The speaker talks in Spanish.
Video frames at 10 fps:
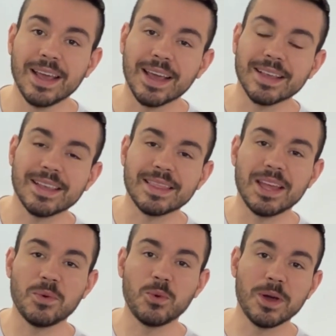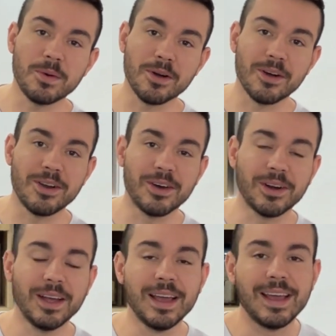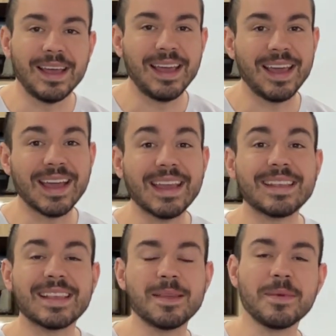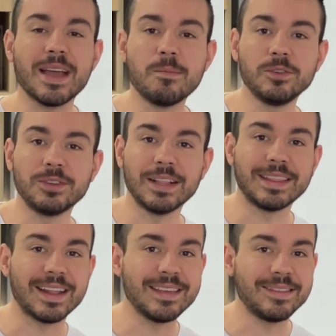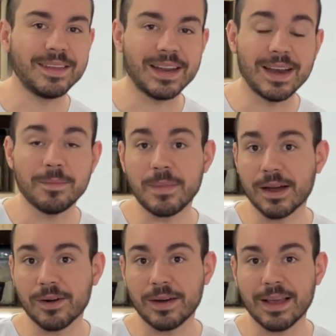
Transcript: que es este nuevo color eh, que se asemeja mucho al tradicional marrón.